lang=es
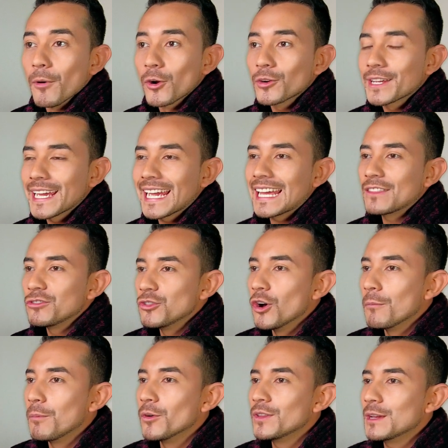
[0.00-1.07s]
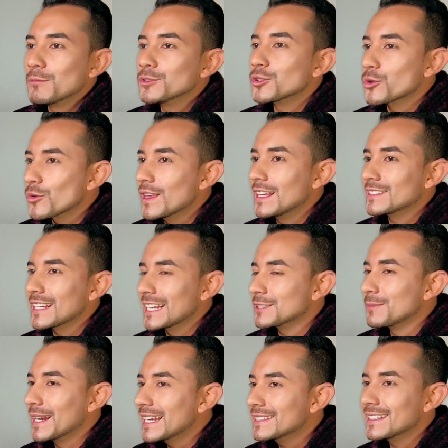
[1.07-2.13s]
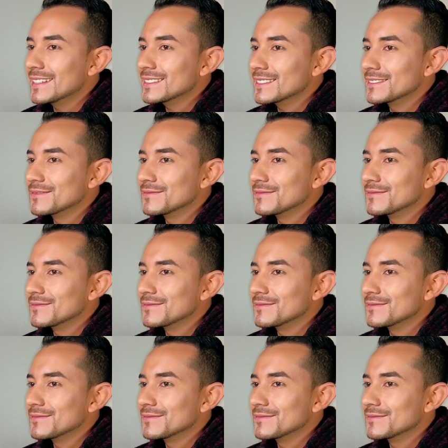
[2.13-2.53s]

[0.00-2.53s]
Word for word: ¿por qué no ponemos ruedas a las maletas?